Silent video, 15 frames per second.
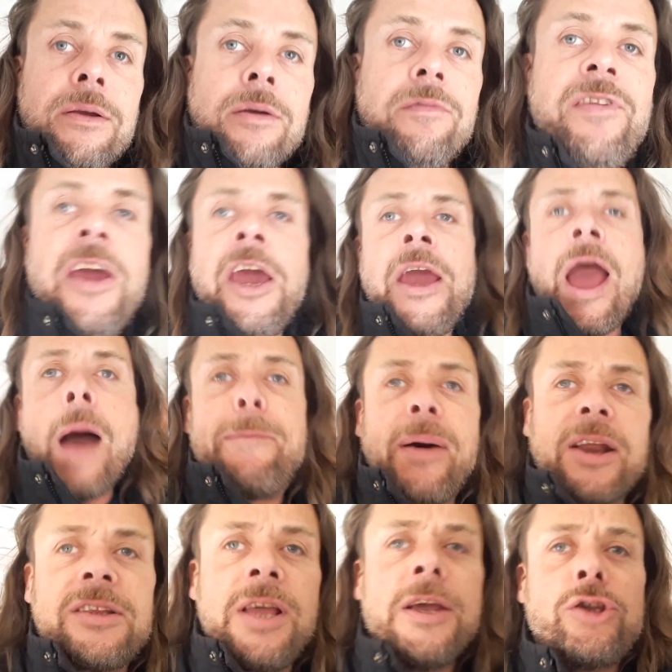Via,
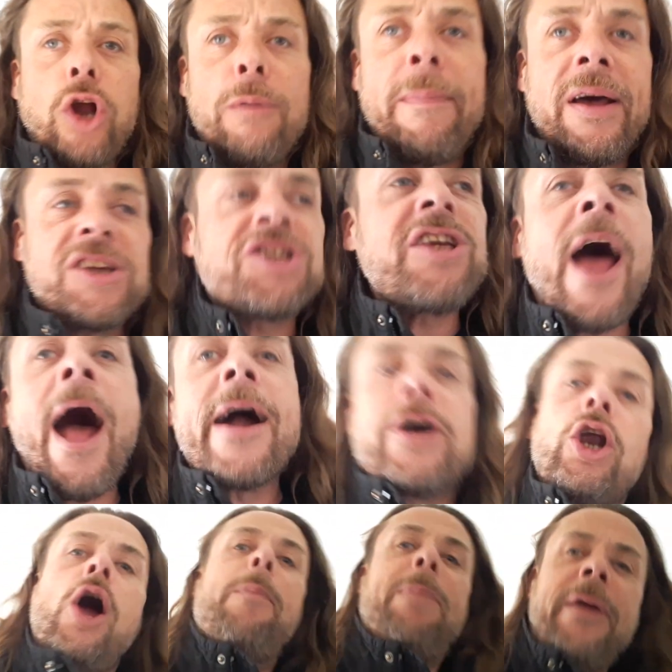partito il
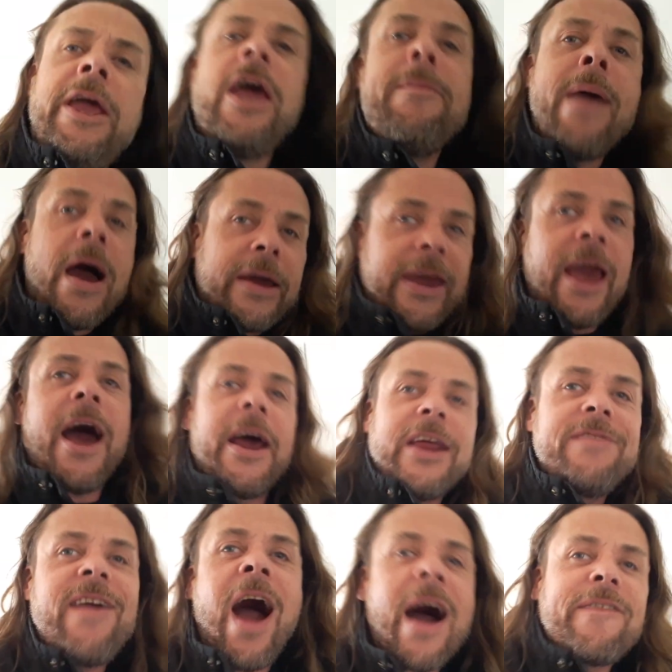massacro prima che
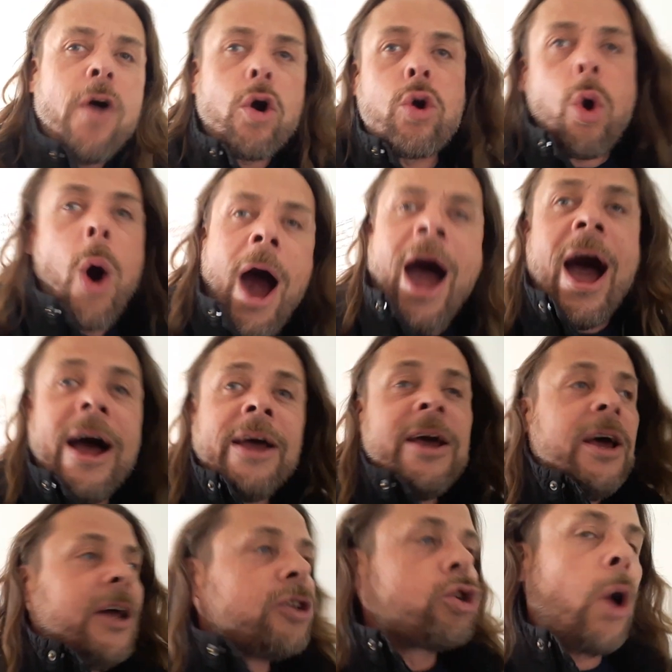arrivavo qua,
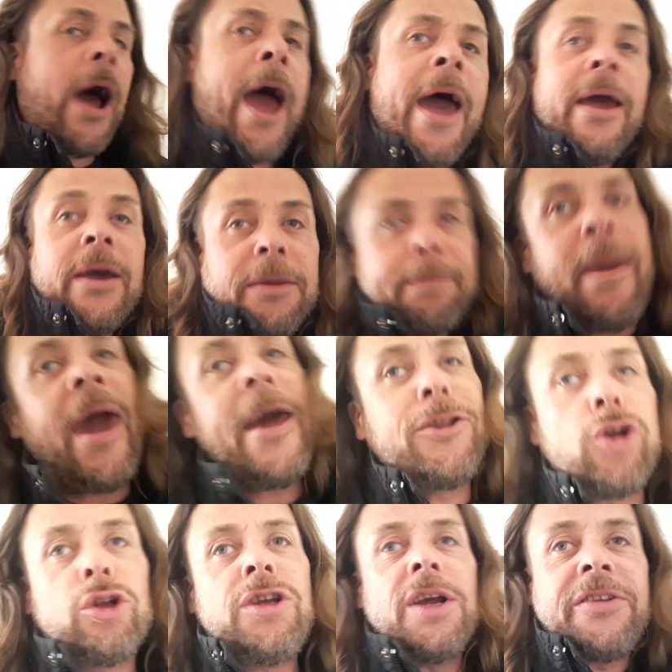cioè
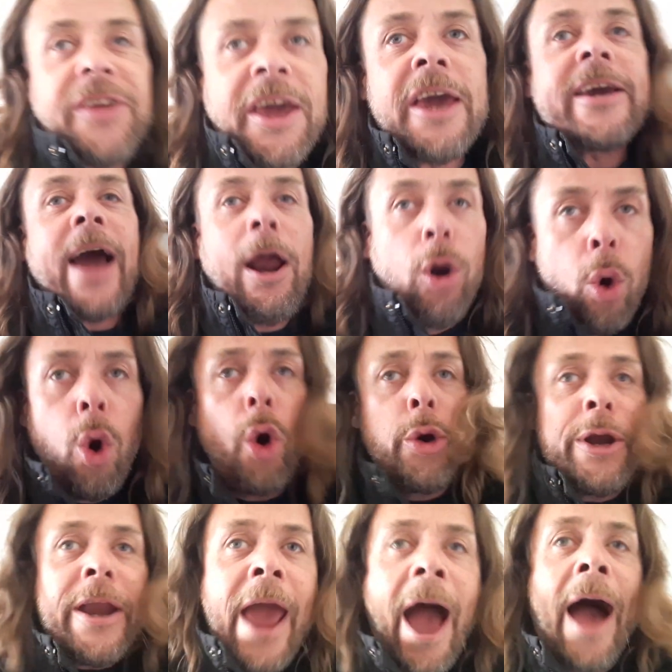metodi di
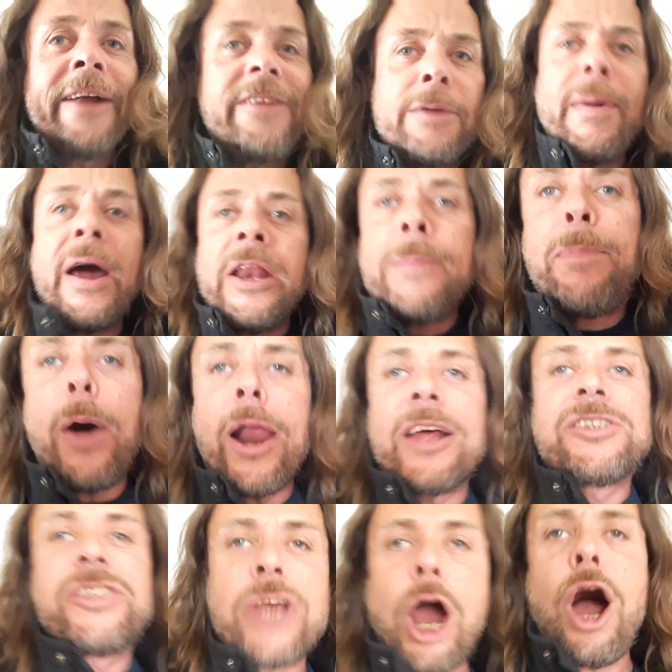calunnia, di
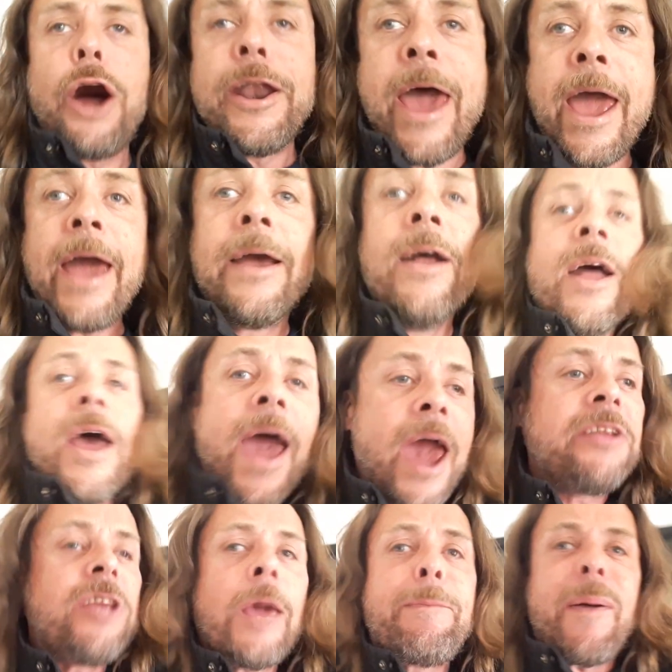manipolazione
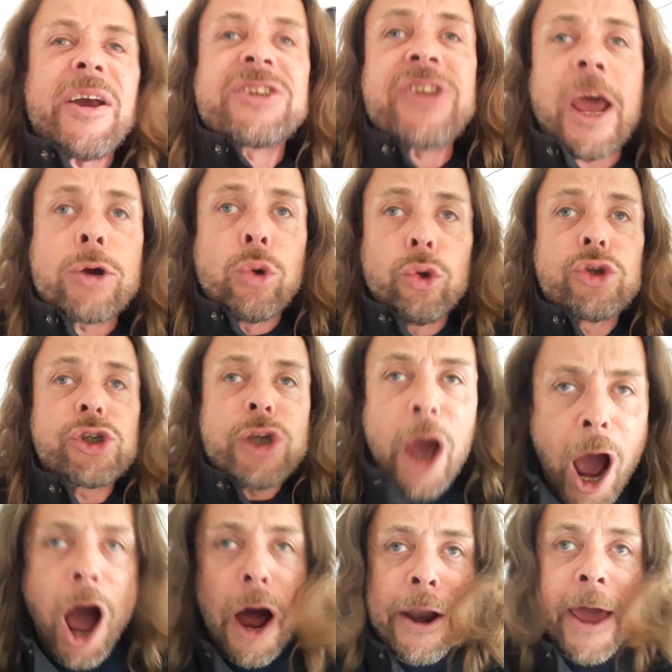e di
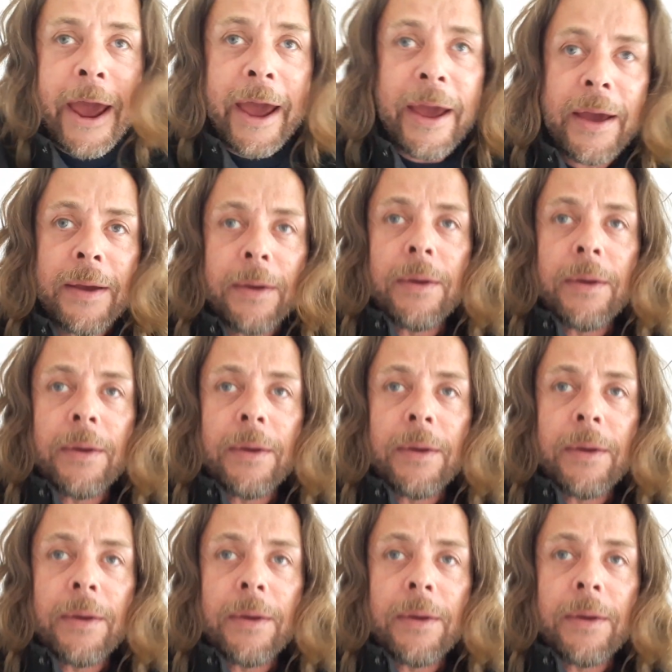persecuzione.